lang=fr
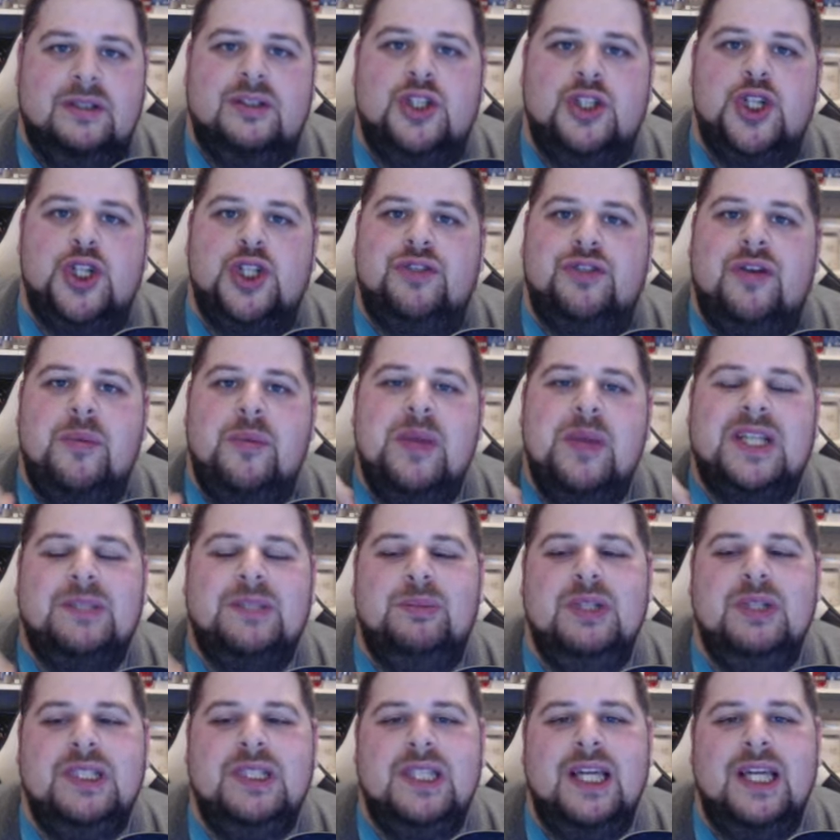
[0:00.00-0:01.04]
Je vais
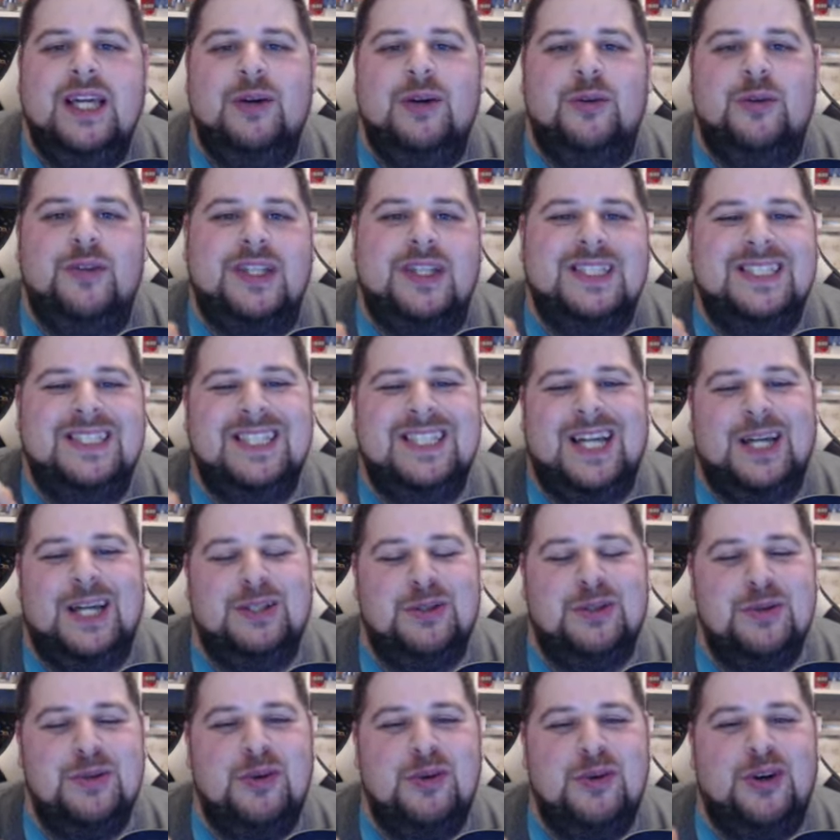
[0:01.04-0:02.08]
m'expliquer, on va
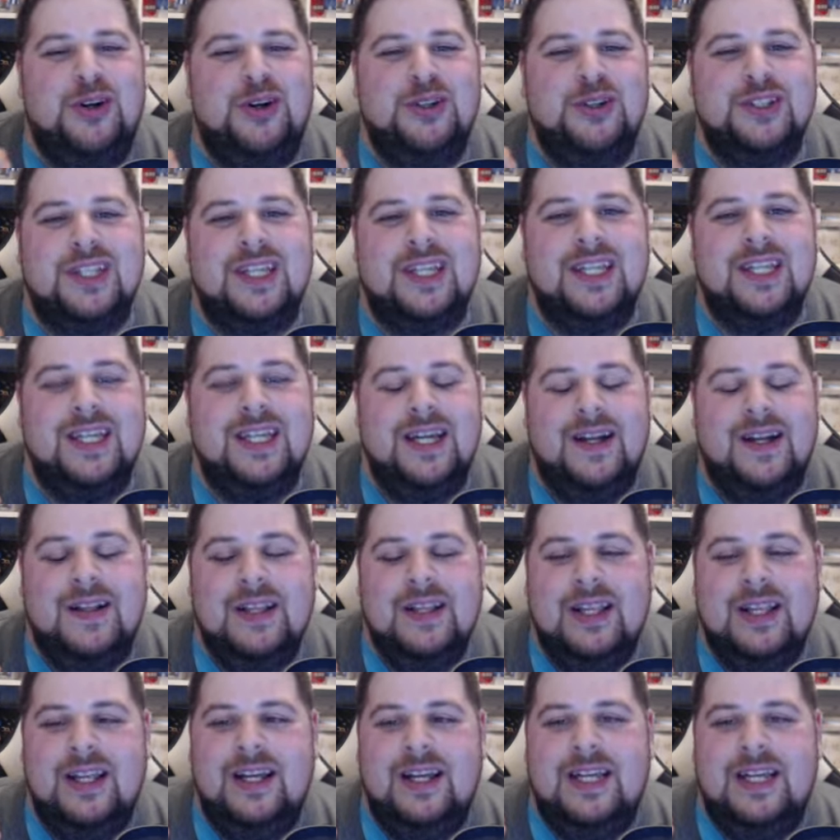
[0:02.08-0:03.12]
directement rentrer
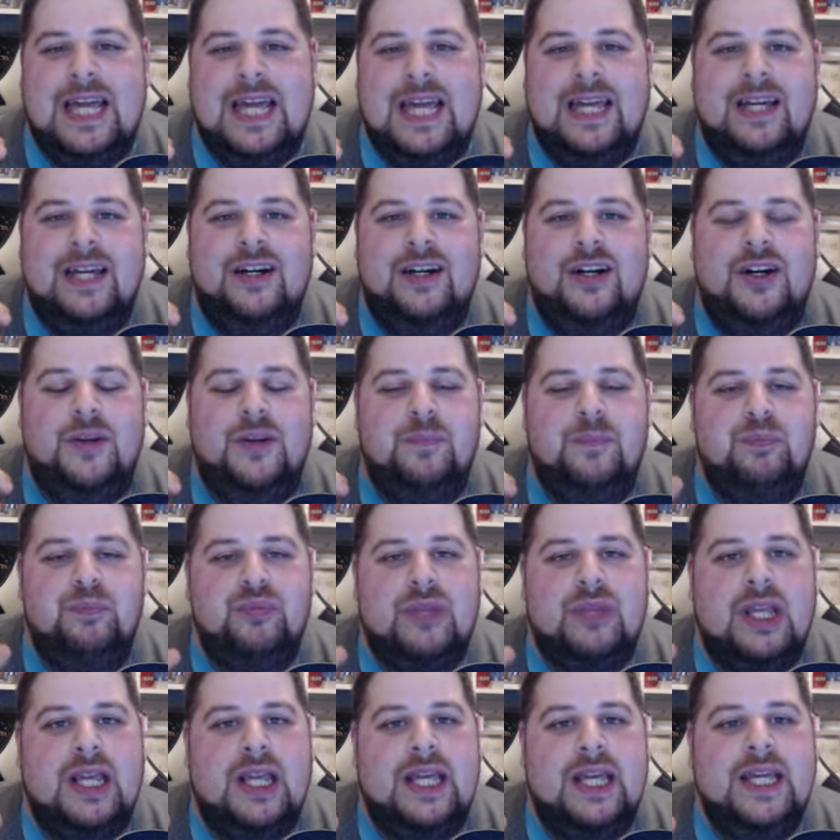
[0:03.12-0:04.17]
et, euh,
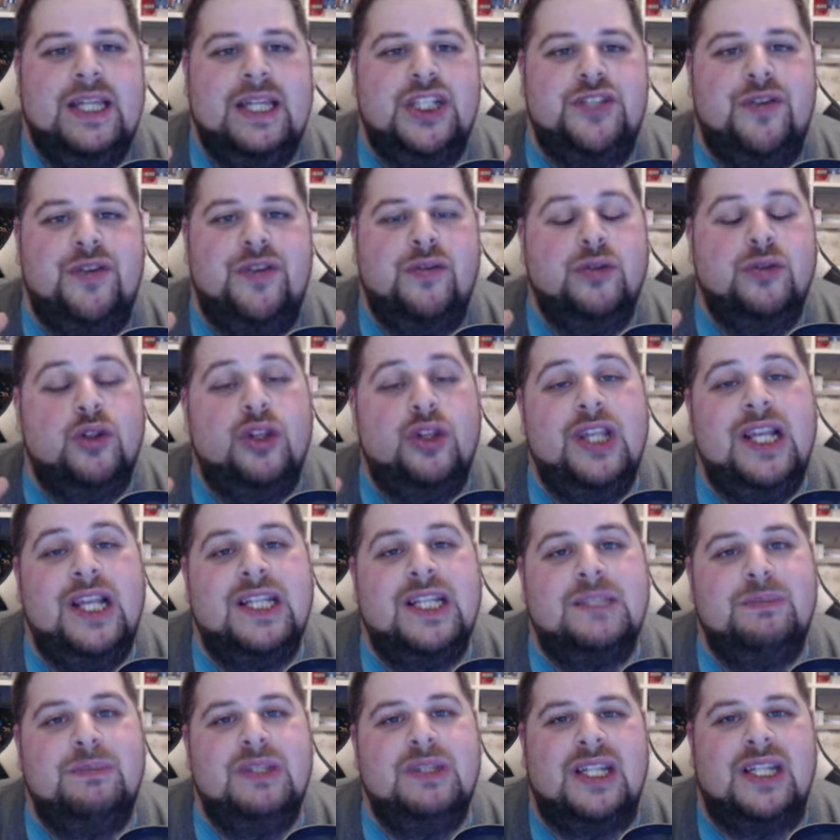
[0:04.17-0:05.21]
je vais vous donner
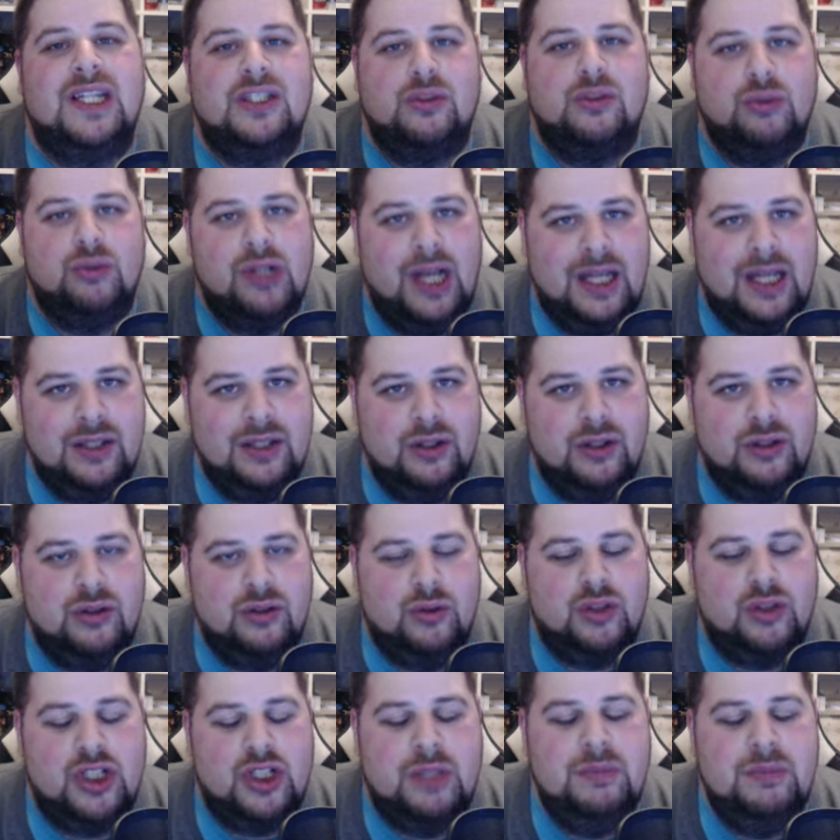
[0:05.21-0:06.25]
l'explication de la note.
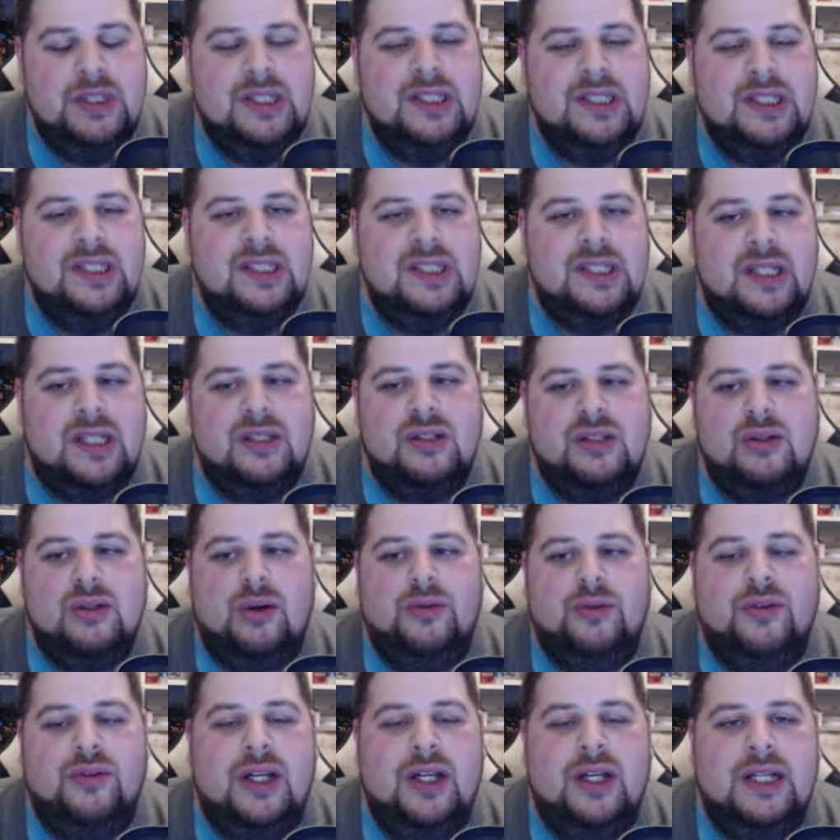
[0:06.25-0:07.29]
Donc, j'ai mis 17 sur
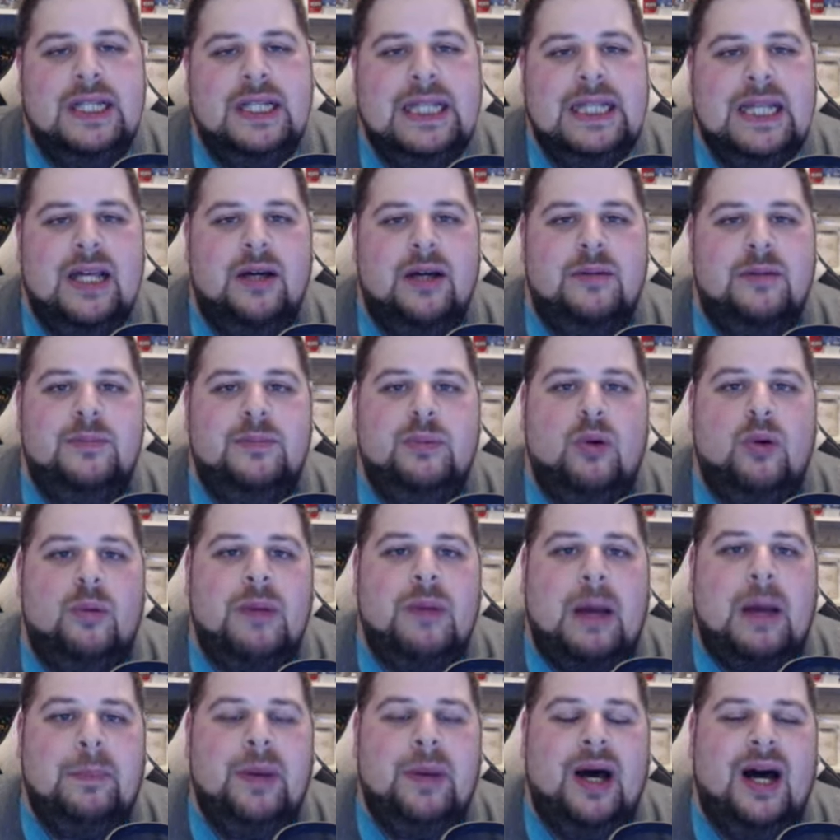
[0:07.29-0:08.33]
20 pour
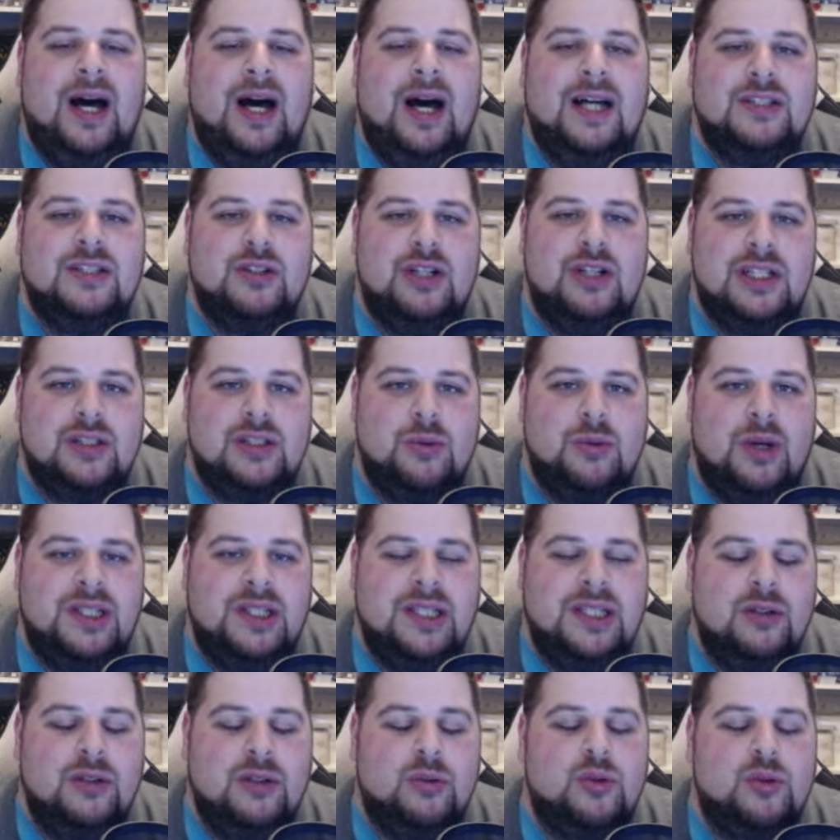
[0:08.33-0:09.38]
ma part à The Last
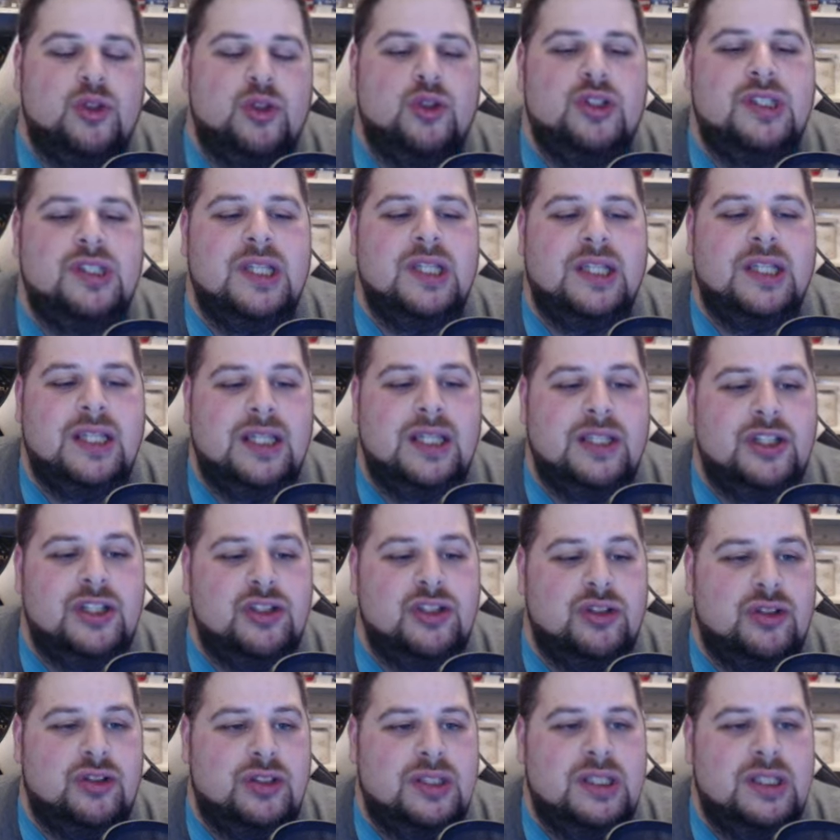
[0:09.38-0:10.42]
Guardian. Donc, je sais qu'il y a des
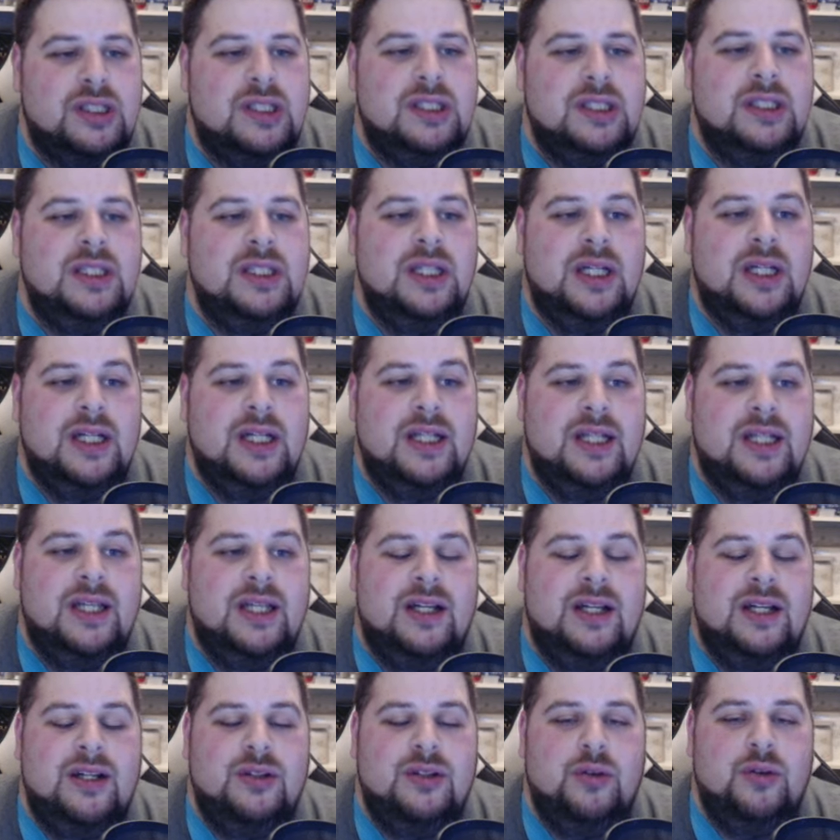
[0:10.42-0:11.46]
gens qui
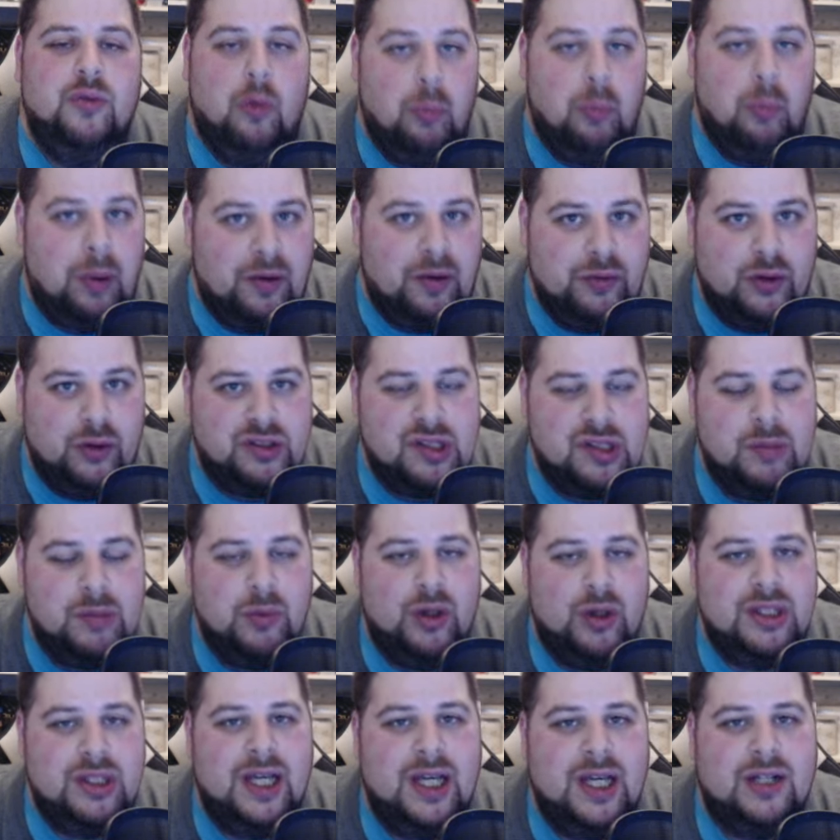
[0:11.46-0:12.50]
euh, ne vont pas
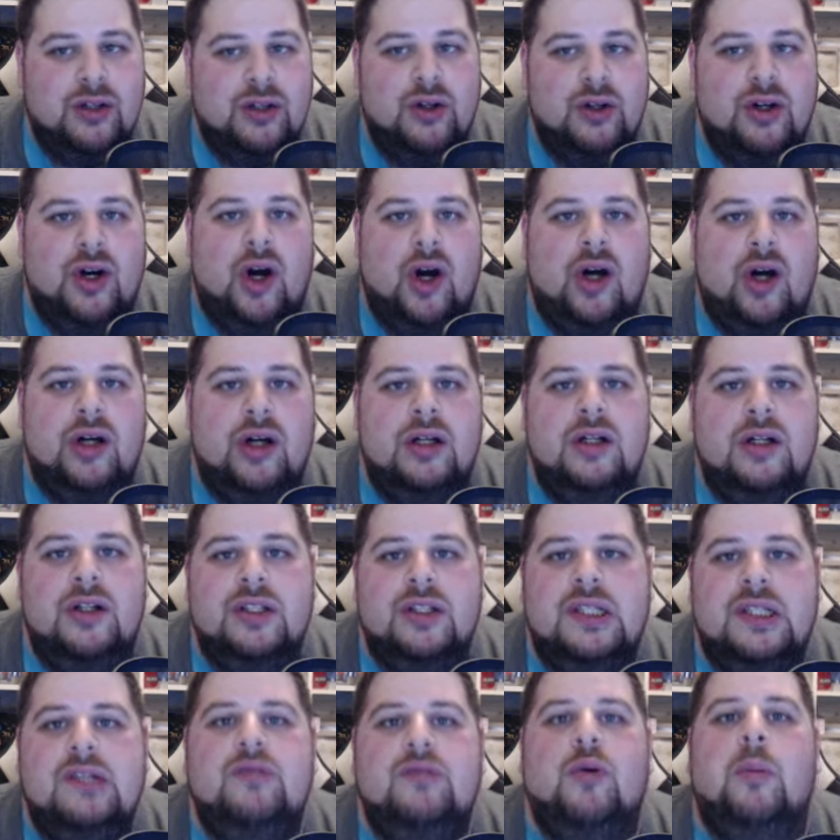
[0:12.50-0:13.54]
forcément être d'accord, euh,
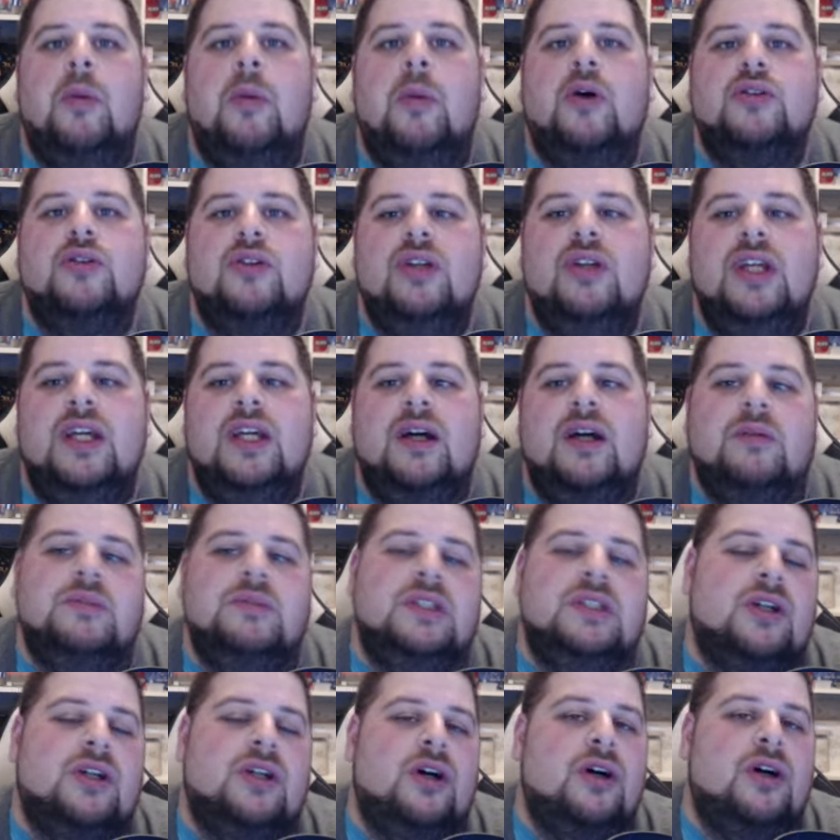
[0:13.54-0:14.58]
qui vont m'engueuler en me
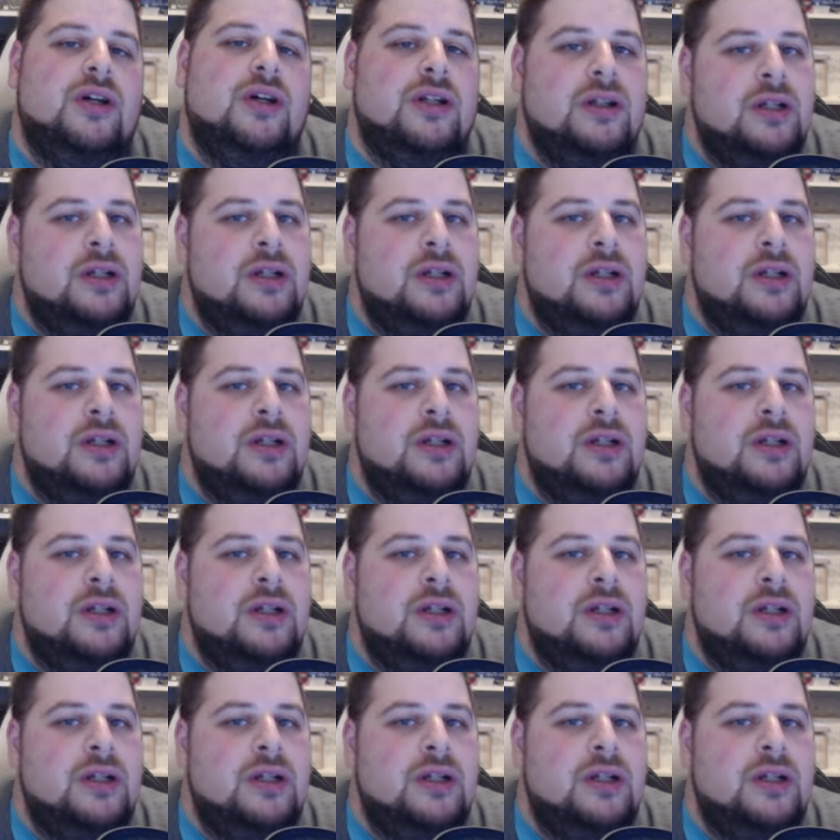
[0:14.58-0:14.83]
disant